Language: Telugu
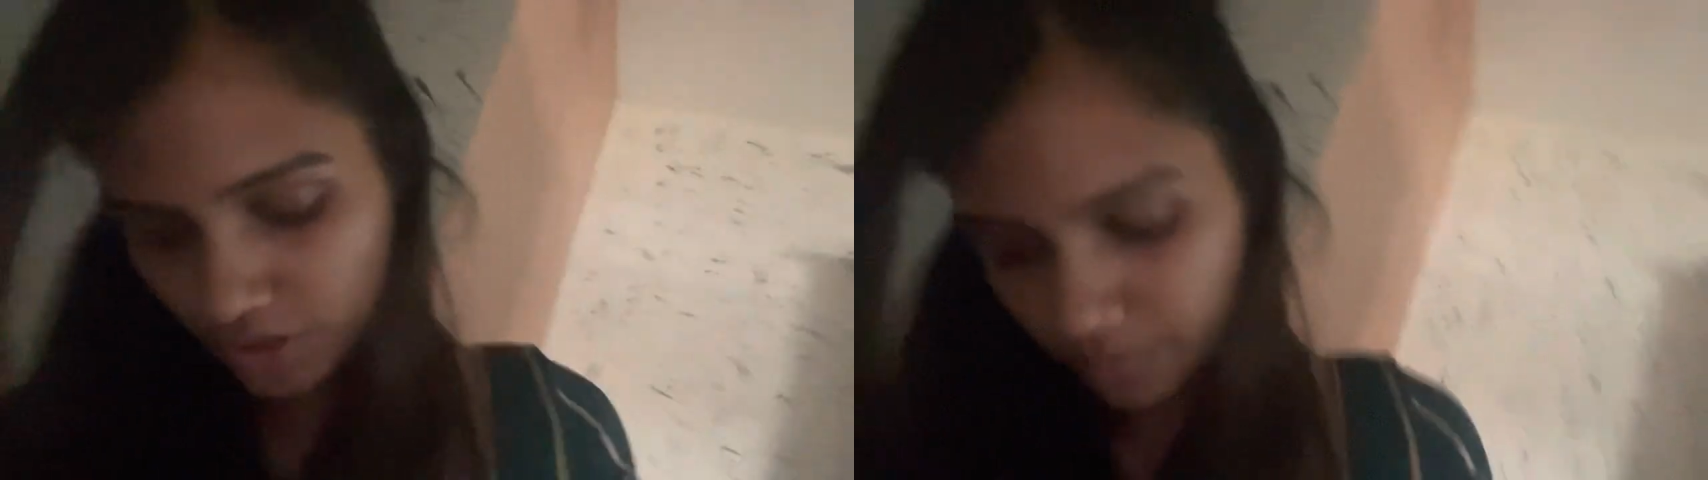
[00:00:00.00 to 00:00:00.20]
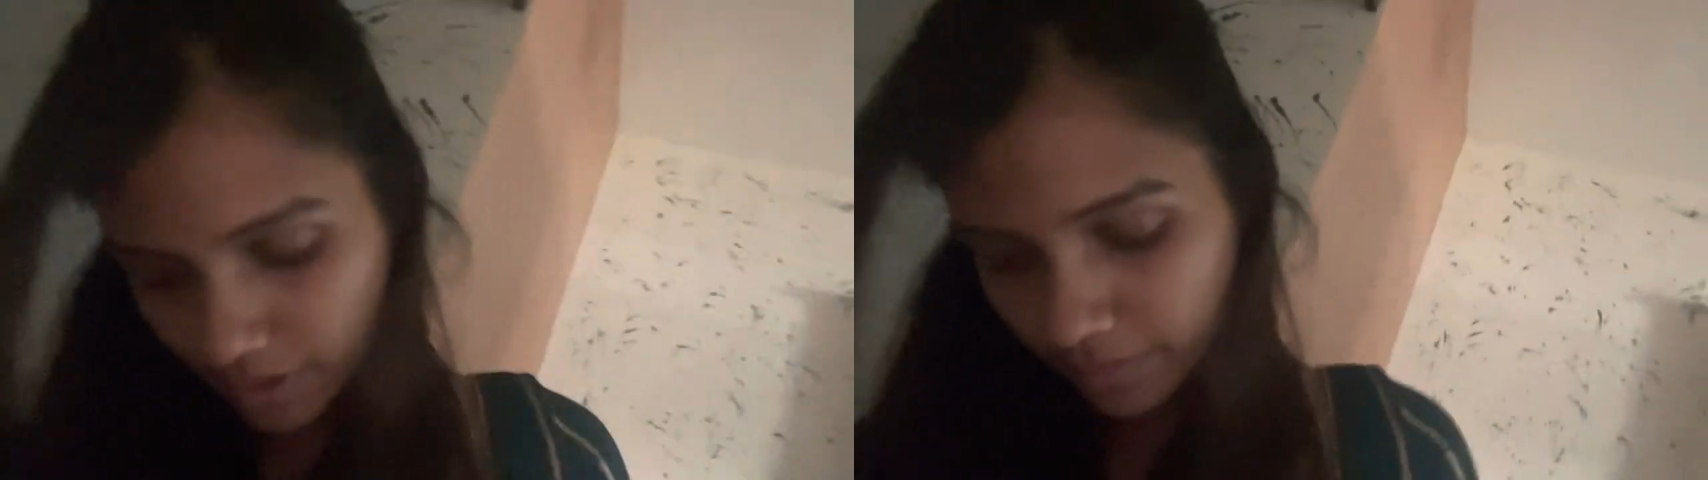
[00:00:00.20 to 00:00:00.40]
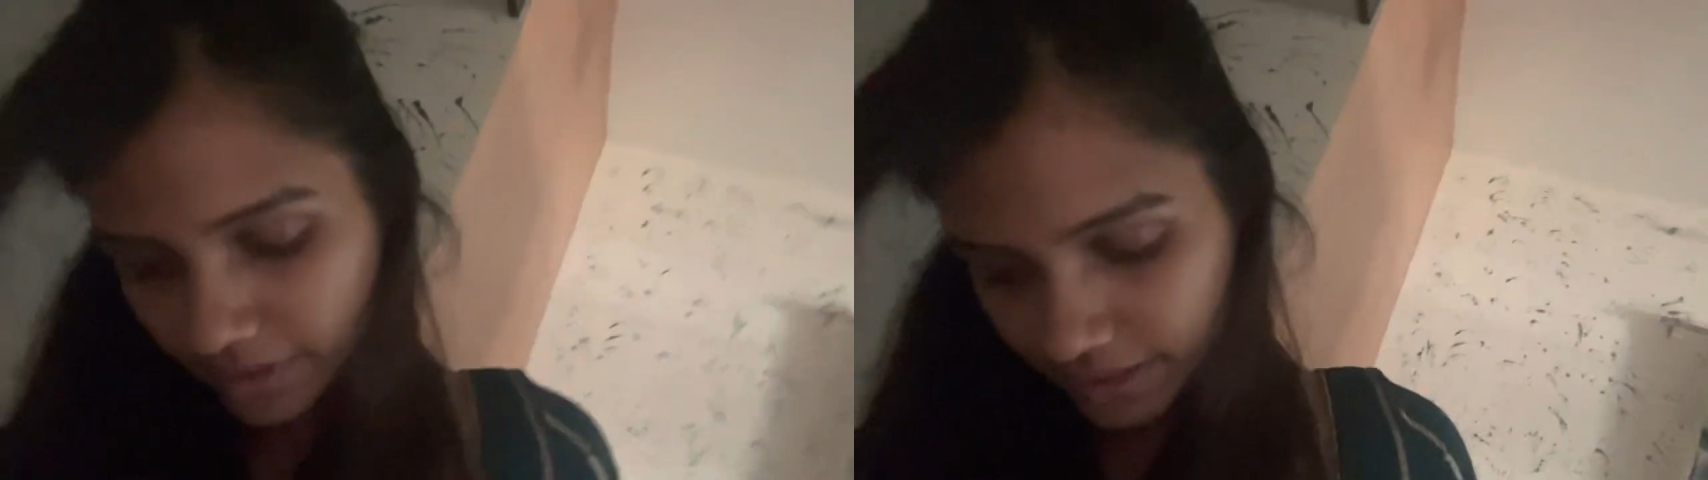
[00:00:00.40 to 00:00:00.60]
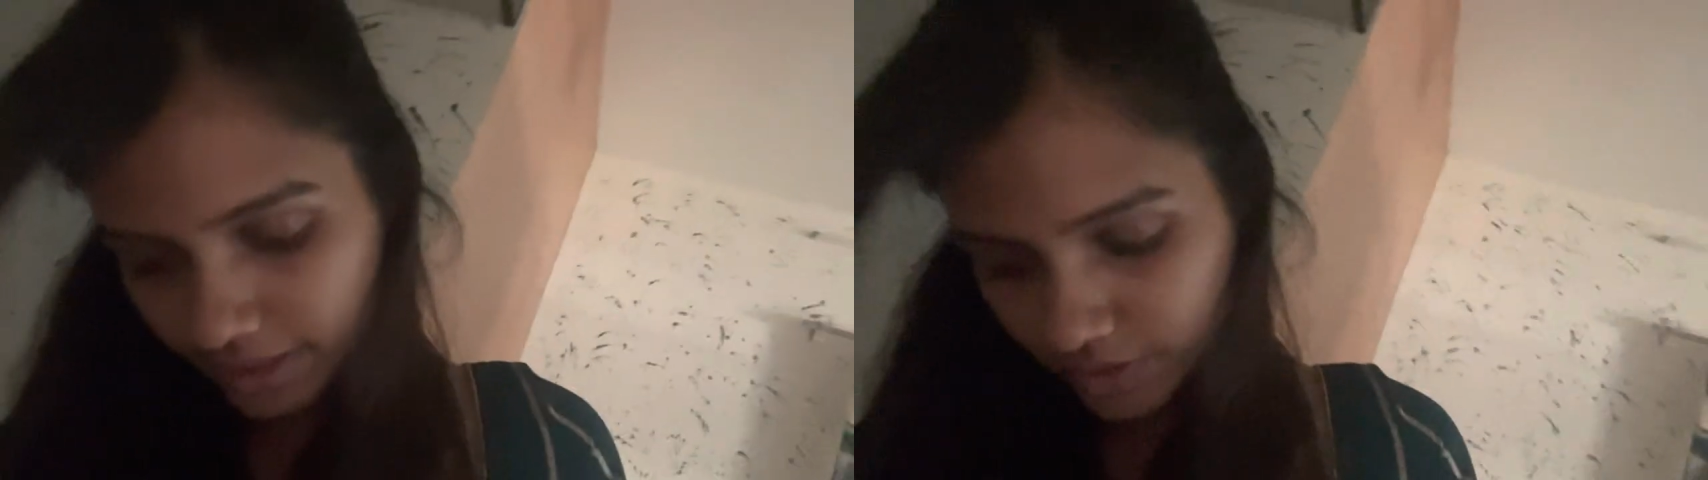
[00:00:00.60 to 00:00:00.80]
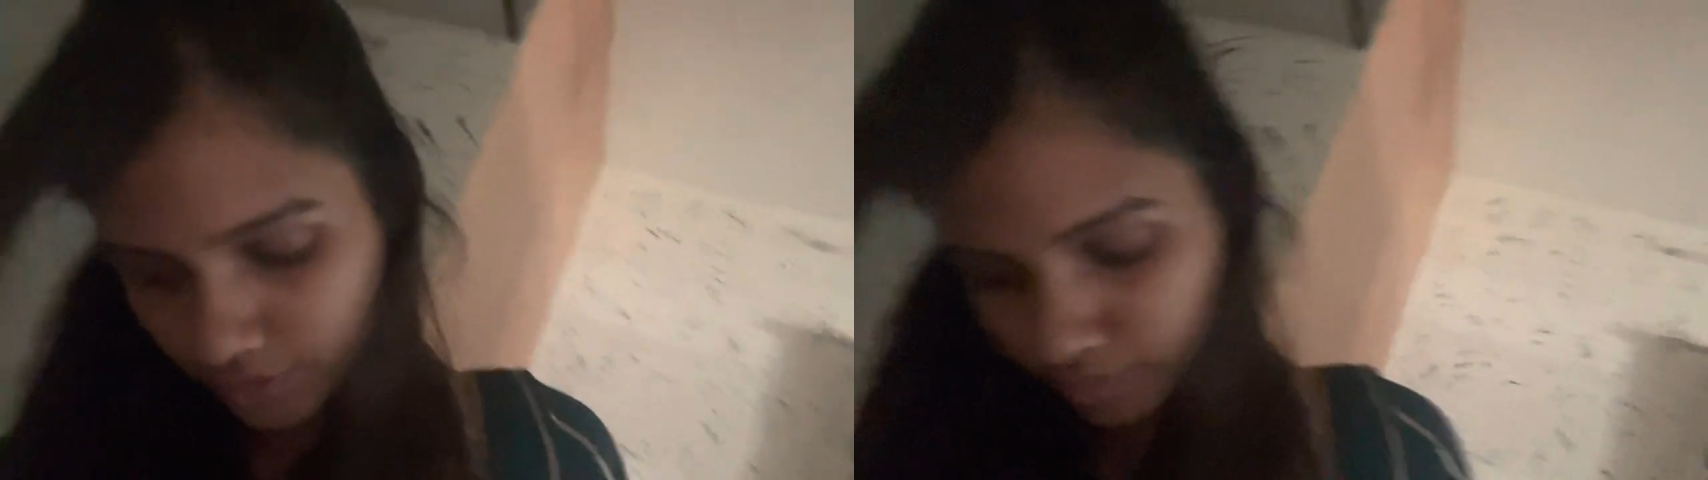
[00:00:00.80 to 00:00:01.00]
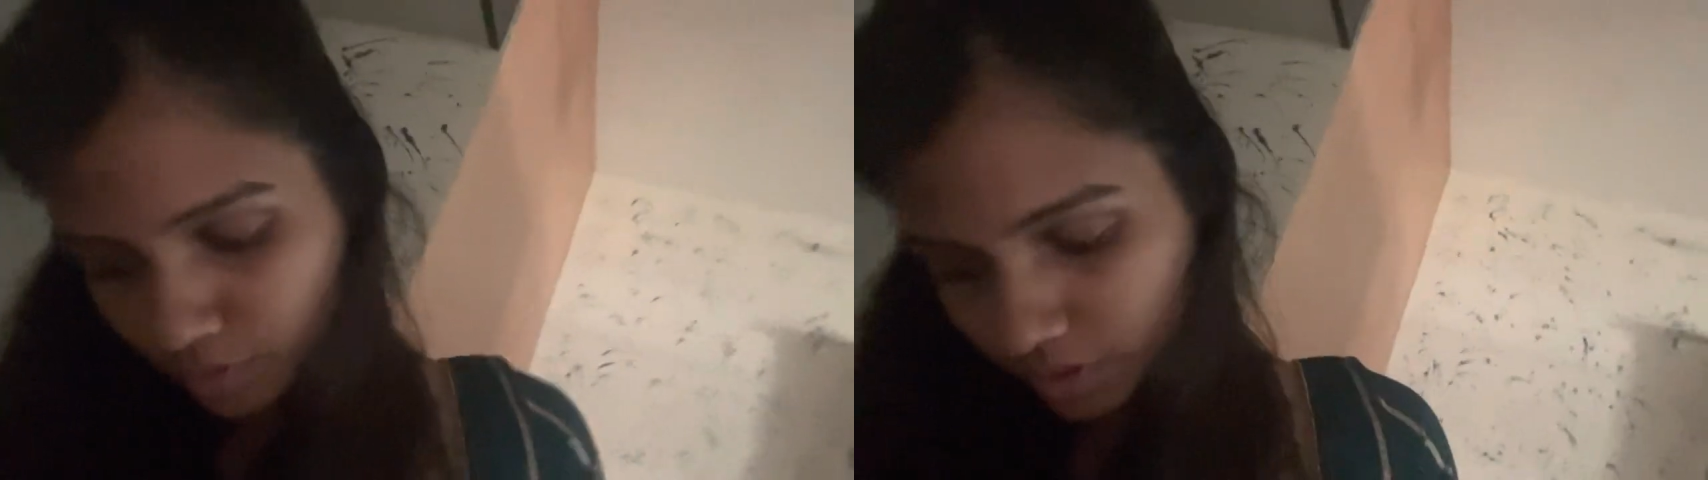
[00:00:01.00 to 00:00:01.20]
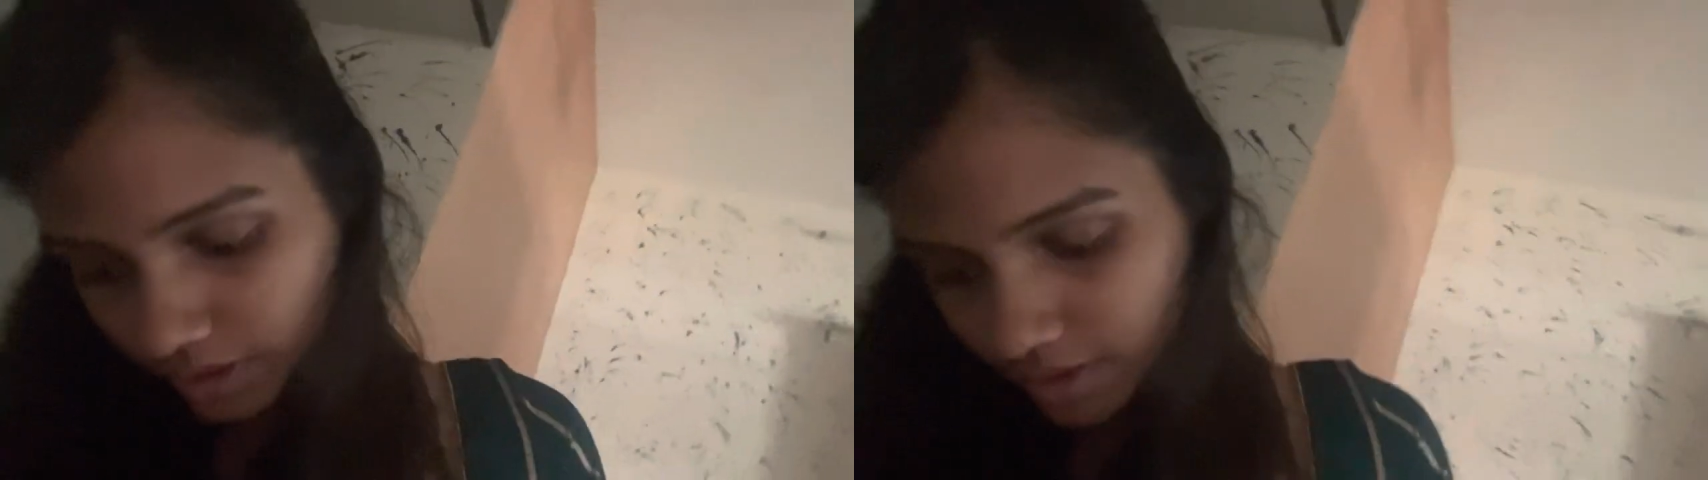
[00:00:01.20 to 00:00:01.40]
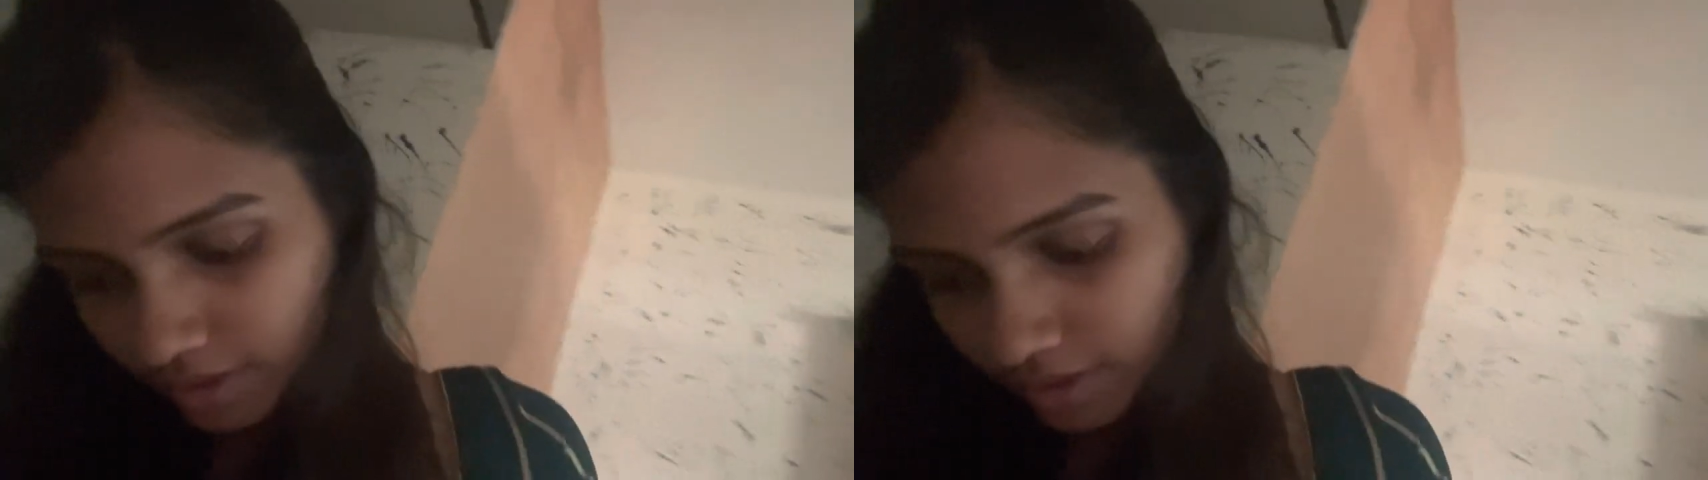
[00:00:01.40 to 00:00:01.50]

చెప్పులే బయటికి వేసుకొని పోతా